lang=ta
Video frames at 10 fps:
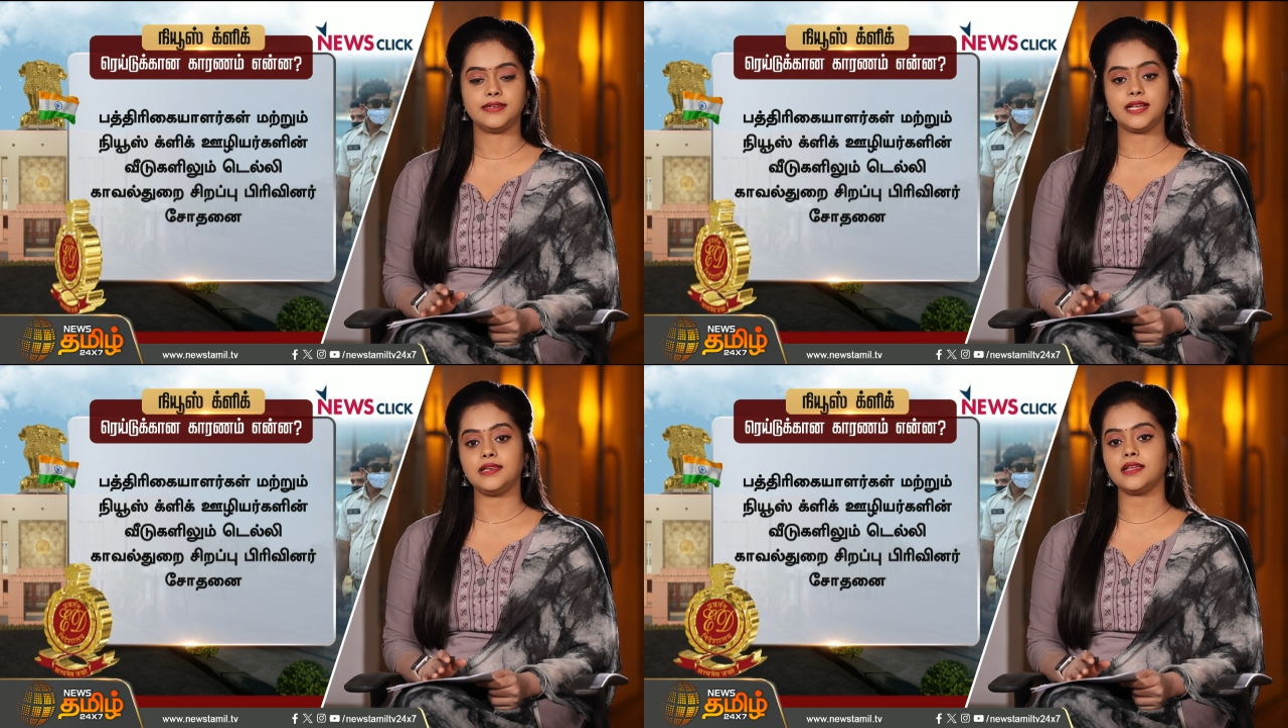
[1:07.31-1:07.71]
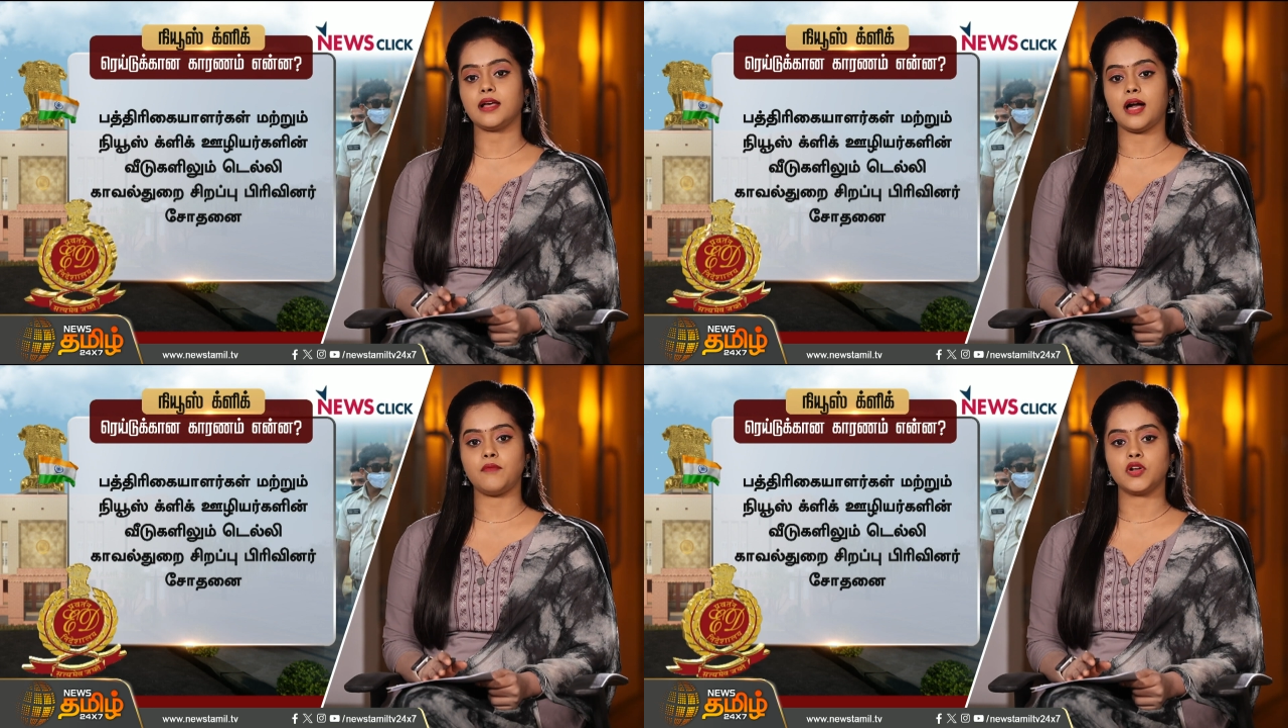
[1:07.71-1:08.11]
டெல்லி
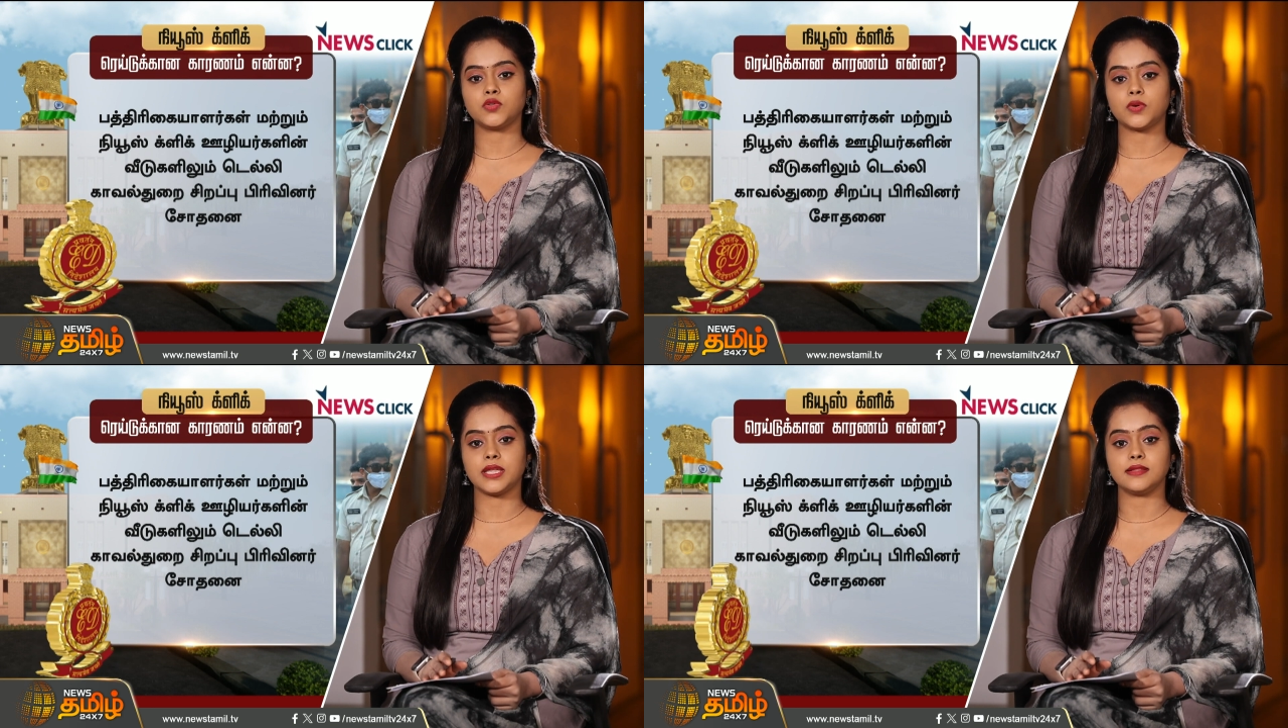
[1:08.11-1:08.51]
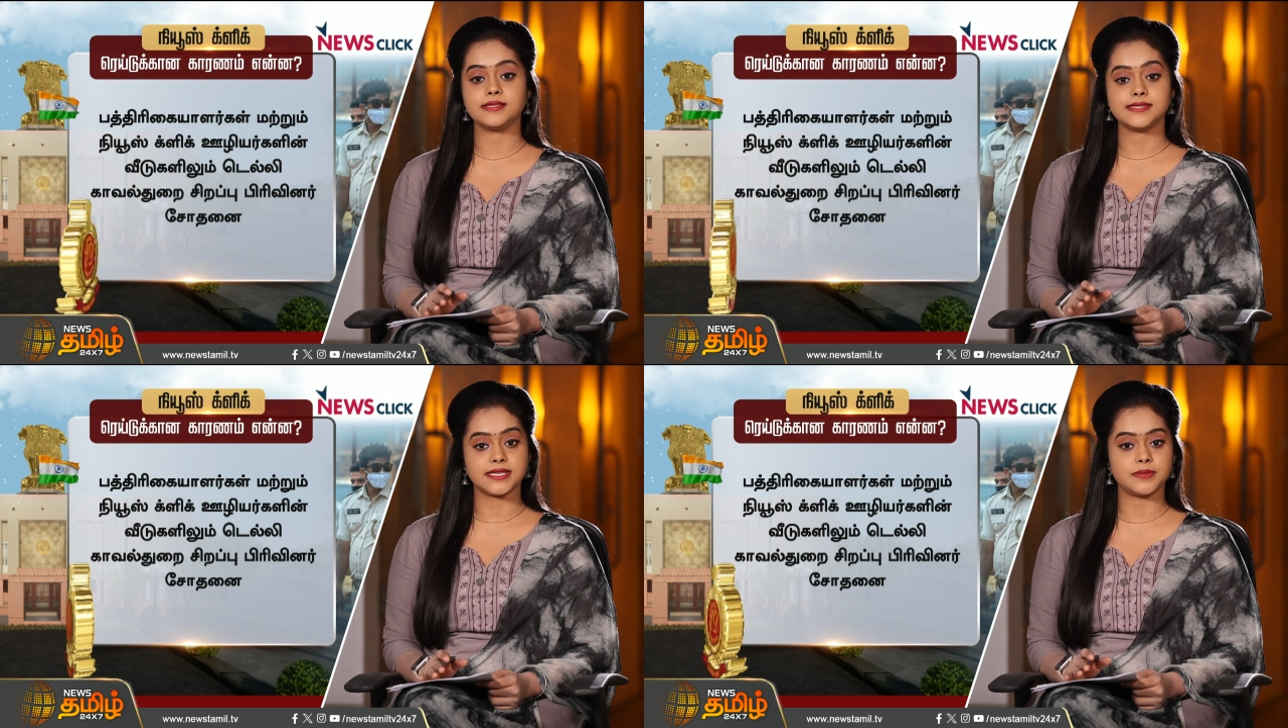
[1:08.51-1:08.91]

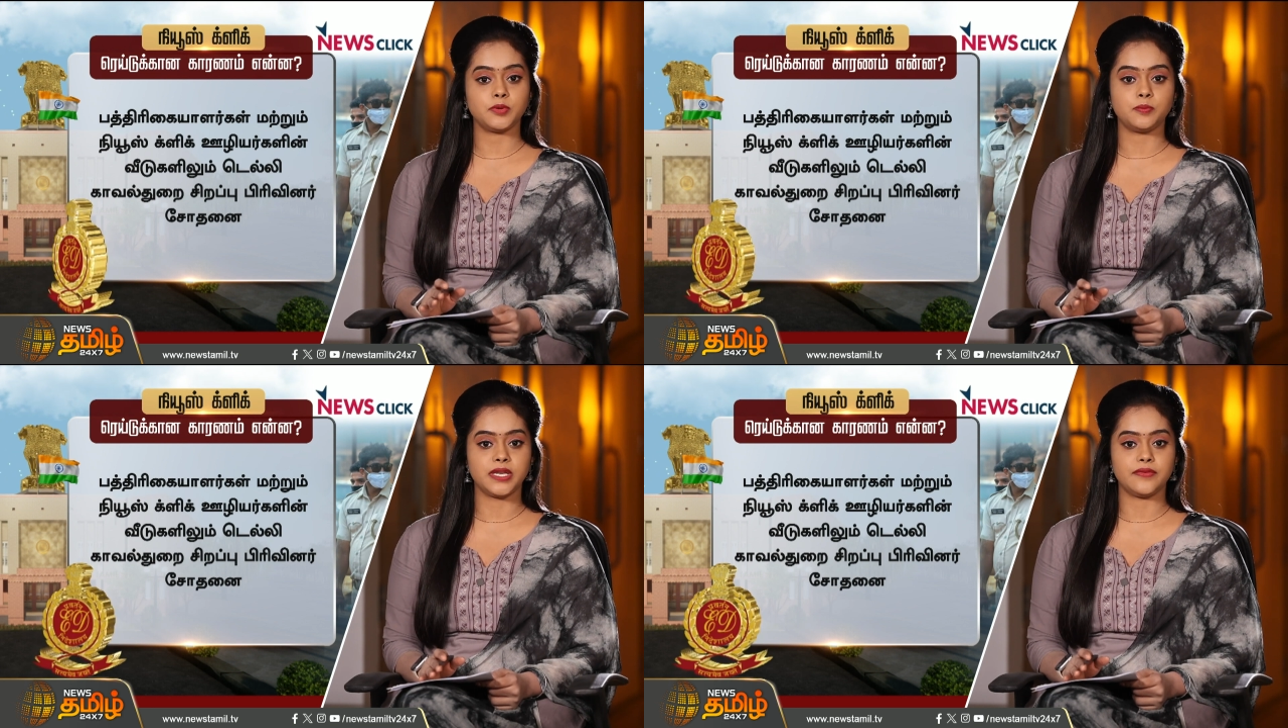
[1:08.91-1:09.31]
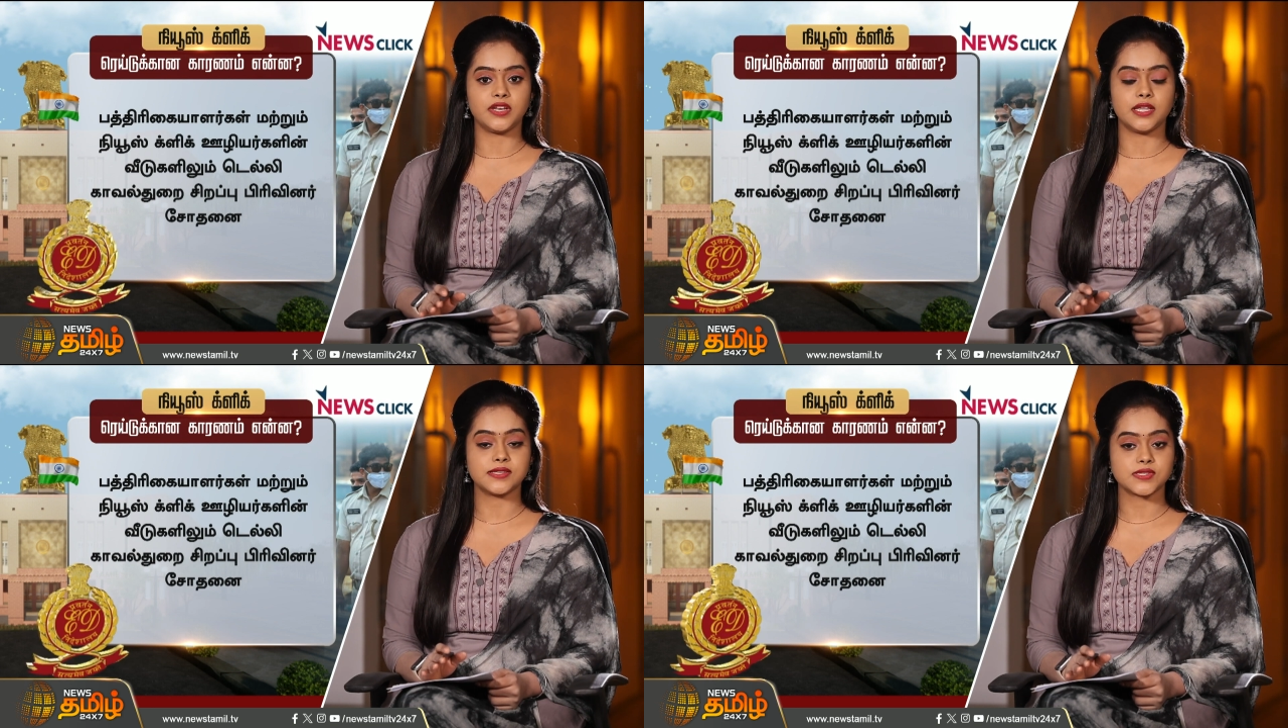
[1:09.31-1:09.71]
காவல்துறையின் சிறப்பு
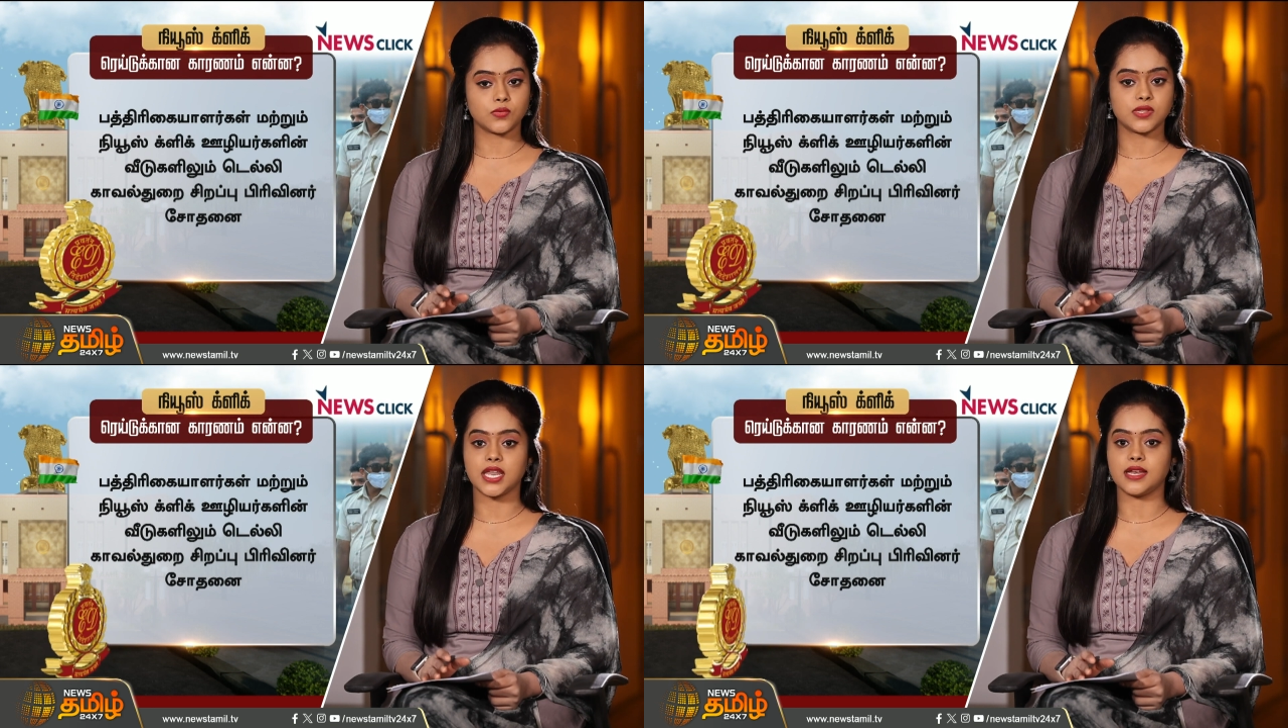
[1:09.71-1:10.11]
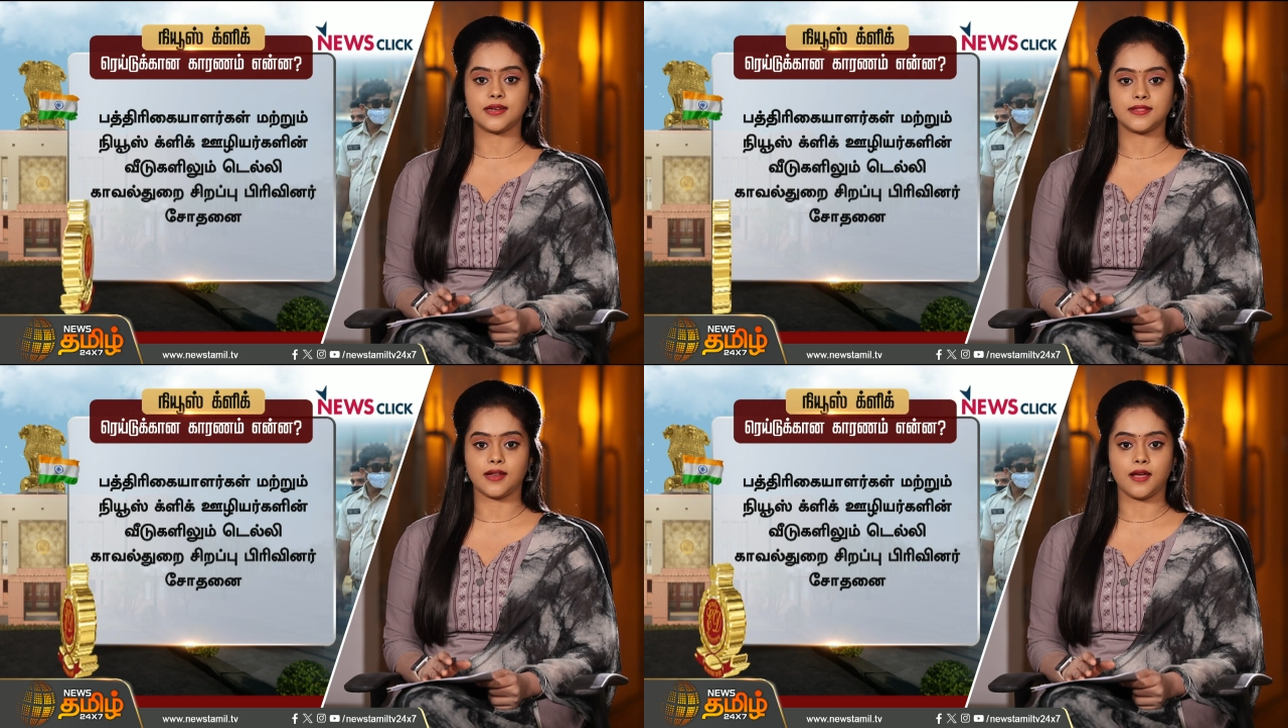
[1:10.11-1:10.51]
பிரிவினர் சோதனை
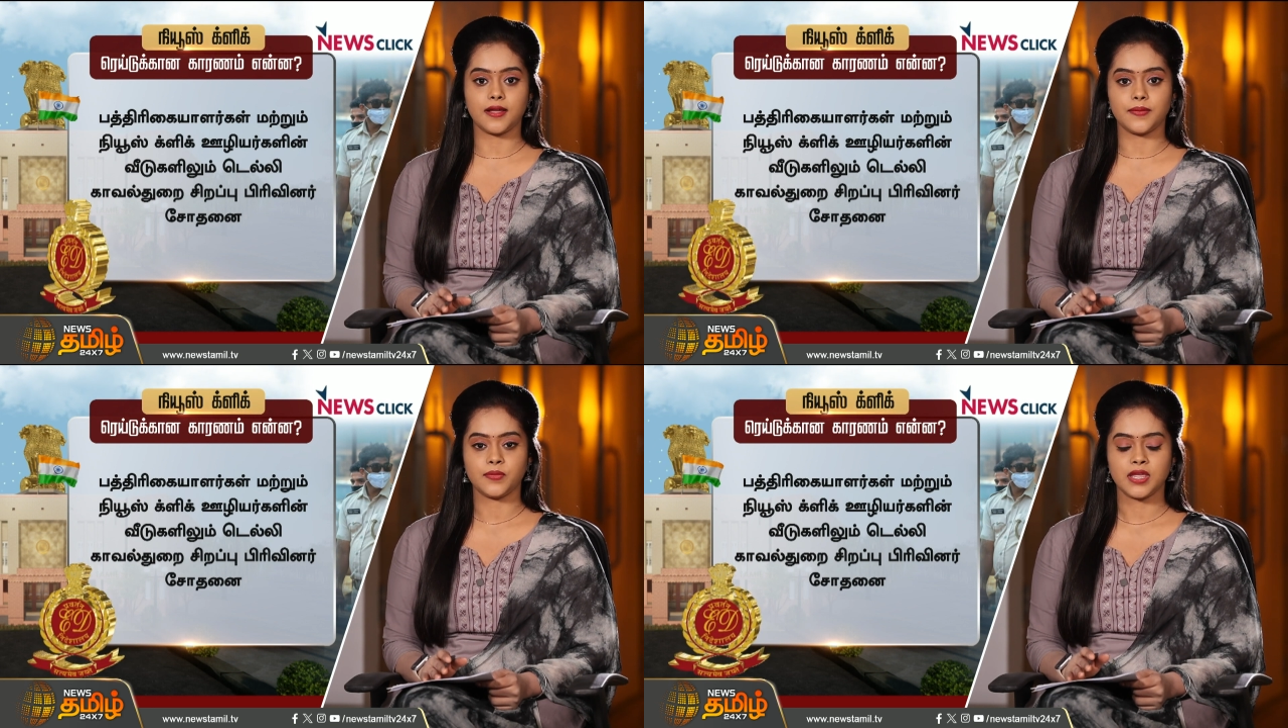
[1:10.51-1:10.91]
நடத்தினாங்க